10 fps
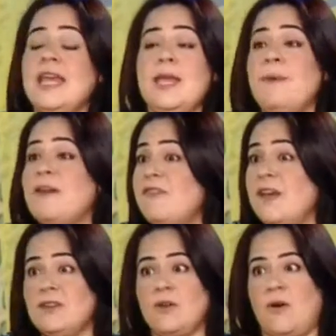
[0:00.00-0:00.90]
Y
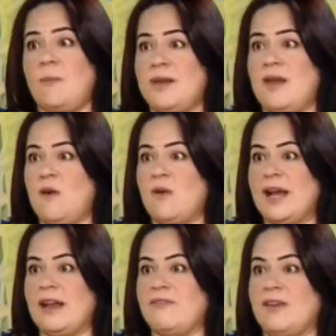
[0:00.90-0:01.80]
perfecto combinado con
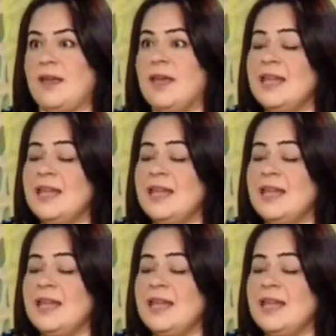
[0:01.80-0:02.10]
el café.